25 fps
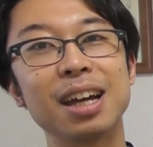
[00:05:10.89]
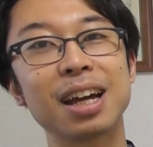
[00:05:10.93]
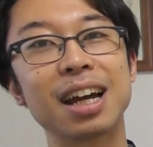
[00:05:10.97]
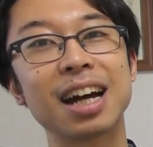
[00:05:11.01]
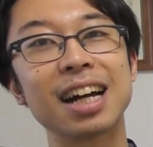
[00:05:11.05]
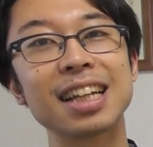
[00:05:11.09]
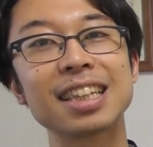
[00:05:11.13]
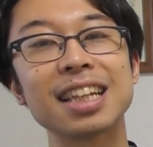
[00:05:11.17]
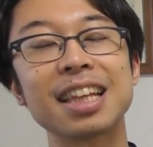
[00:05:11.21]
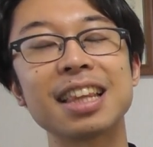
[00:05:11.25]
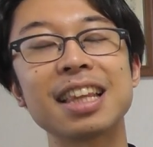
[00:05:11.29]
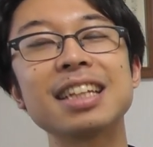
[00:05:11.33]

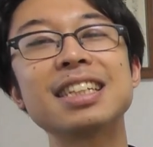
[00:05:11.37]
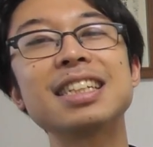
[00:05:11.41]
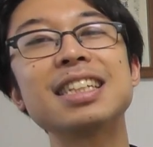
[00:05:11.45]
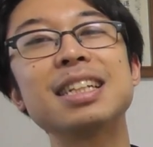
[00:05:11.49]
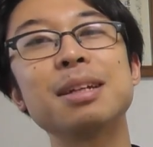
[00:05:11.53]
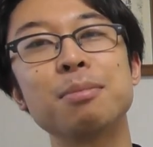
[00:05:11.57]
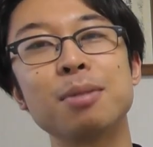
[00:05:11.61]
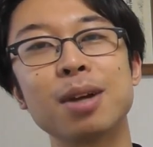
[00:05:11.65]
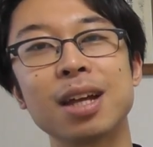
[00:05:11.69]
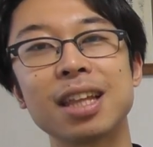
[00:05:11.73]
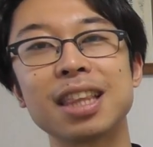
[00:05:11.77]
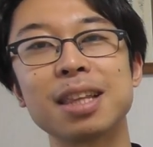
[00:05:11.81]
ガーターなし
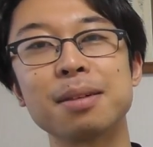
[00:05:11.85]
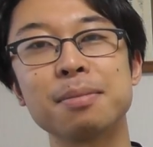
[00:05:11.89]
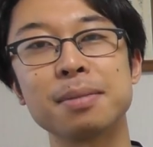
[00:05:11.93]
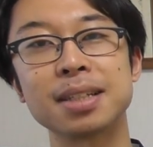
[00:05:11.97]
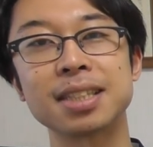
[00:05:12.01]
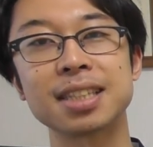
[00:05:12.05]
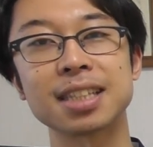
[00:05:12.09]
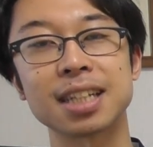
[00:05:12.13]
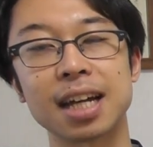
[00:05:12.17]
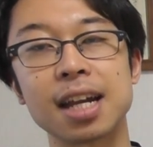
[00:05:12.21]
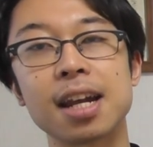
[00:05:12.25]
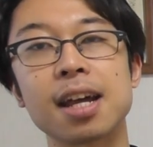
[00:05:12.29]
でもやって
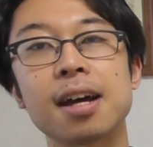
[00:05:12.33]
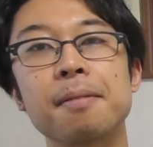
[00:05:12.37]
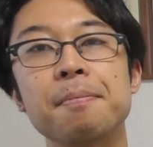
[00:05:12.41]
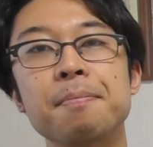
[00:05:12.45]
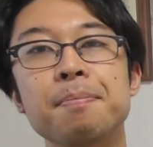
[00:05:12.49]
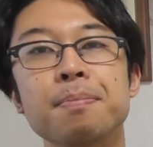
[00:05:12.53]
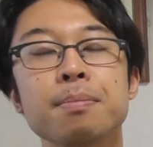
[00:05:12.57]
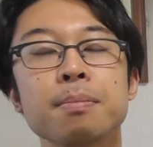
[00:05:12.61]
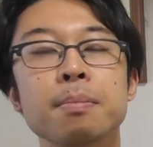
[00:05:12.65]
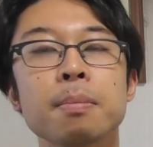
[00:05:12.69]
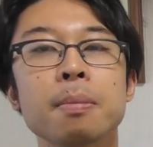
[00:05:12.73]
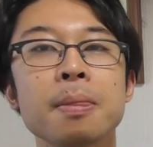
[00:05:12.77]
ます
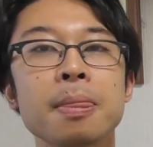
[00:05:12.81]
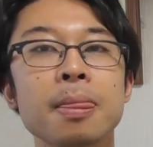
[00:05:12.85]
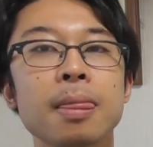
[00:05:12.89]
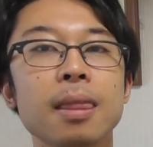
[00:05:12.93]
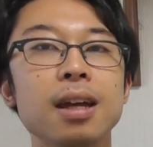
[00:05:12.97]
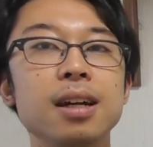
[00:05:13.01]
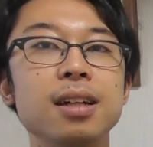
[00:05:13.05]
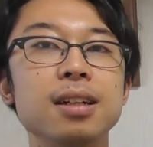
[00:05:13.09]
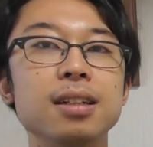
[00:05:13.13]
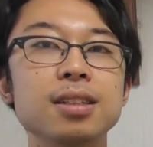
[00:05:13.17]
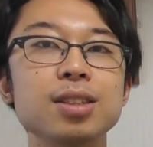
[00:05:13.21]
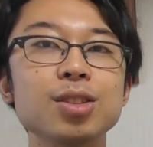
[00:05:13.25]
か
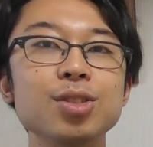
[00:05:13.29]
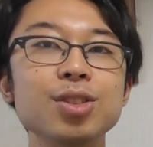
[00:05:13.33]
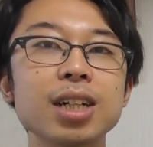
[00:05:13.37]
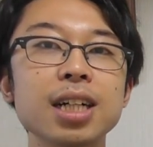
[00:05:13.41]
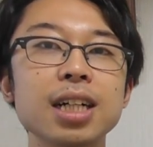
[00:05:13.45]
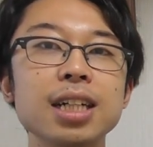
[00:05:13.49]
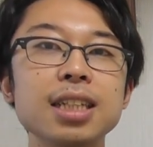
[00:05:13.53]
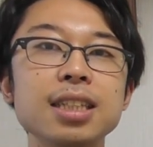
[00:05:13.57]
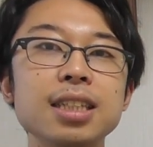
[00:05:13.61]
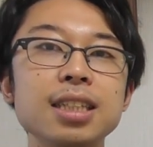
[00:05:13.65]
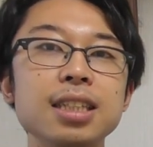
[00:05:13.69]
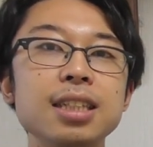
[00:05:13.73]
ら、そん
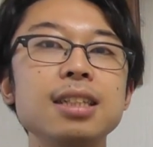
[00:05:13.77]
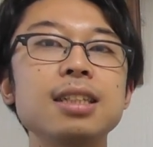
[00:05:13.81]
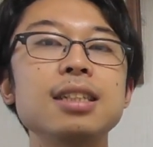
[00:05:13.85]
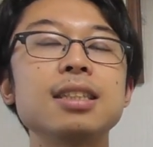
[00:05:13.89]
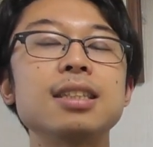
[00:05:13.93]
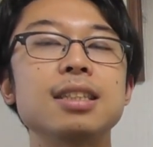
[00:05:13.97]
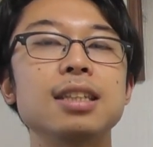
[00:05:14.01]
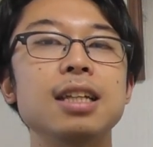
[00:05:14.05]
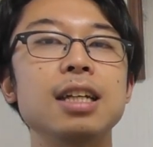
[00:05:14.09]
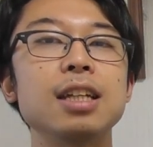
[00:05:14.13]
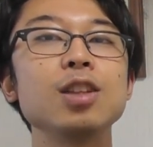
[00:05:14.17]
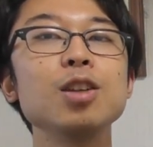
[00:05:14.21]
な感じでで
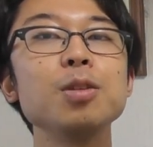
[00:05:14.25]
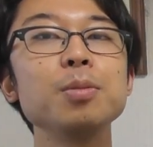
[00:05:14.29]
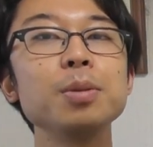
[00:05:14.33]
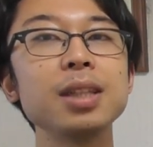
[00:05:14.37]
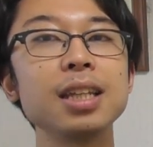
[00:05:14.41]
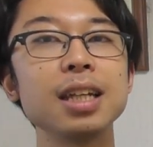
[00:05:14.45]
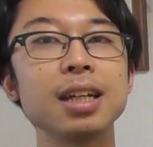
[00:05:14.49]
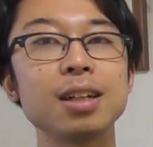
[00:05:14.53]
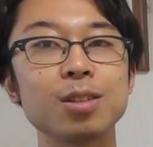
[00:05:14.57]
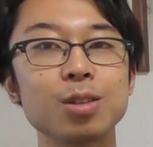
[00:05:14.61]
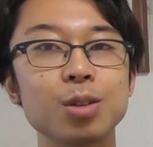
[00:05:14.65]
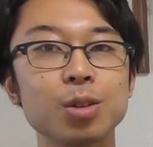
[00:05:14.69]
すね、伸
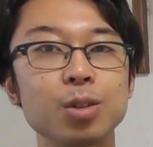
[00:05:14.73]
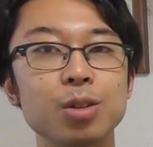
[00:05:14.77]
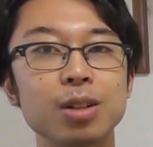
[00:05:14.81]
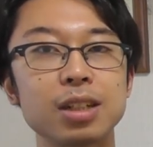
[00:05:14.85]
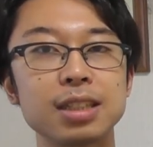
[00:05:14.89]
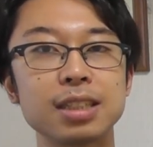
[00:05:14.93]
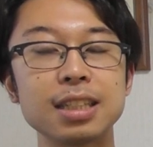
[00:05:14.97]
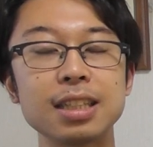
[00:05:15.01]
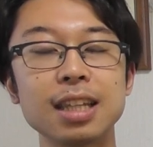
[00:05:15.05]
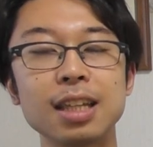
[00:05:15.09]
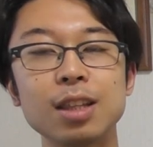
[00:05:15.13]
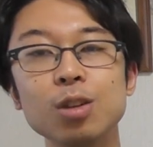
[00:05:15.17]
びていくとこ
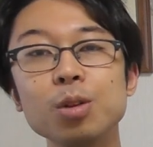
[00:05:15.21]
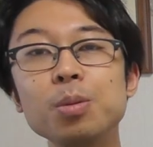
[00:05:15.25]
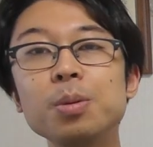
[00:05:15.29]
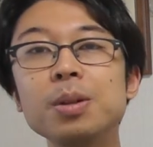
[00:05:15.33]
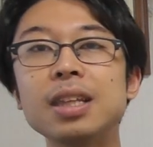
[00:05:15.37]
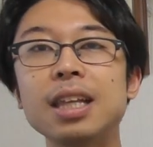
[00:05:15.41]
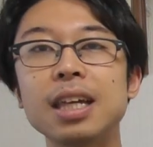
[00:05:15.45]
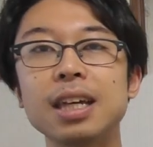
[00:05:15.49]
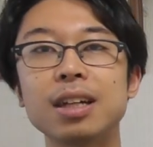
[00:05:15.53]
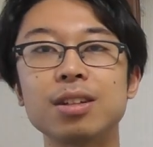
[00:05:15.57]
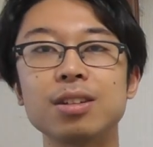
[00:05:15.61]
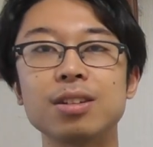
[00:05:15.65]
ろは絶対伸
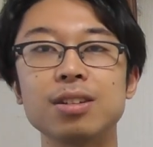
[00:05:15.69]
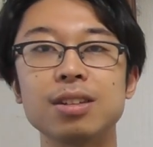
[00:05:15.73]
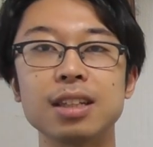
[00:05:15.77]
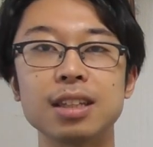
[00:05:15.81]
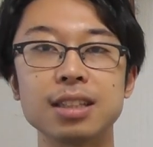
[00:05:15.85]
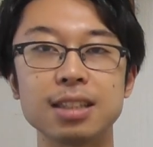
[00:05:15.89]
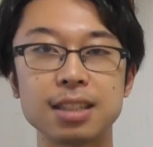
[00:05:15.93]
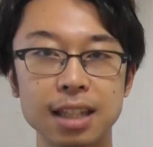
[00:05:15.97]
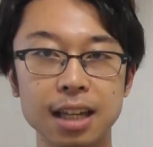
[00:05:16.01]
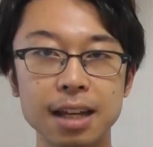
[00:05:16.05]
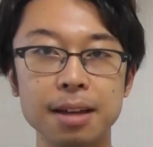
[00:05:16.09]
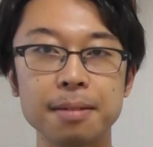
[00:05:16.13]
びていくん
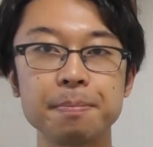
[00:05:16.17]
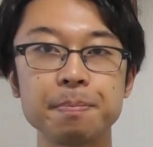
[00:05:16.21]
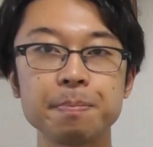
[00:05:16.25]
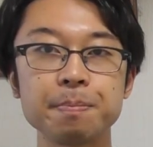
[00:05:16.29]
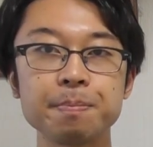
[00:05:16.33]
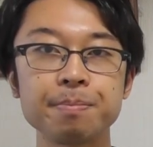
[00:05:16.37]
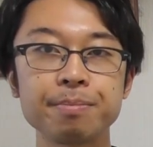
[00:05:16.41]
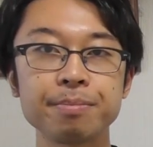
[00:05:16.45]
ですね。